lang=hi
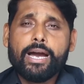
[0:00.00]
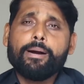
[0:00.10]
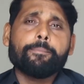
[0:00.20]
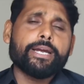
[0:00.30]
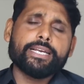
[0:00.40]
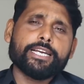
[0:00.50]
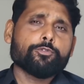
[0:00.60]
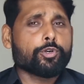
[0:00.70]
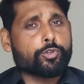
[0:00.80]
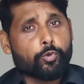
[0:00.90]
अब आप कहेंगे
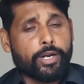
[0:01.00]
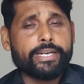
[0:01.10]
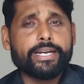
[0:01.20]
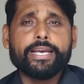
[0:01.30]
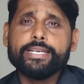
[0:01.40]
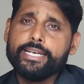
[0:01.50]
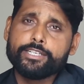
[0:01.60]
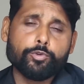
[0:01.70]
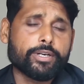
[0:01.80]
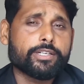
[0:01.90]
कि वो 200 है
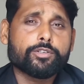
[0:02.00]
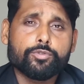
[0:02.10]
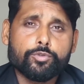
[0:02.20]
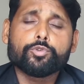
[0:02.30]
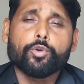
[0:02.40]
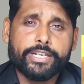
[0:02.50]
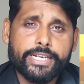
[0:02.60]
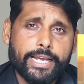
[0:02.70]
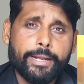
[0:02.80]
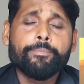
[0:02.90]
ये
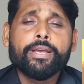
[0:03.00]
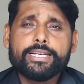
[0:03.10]
220 है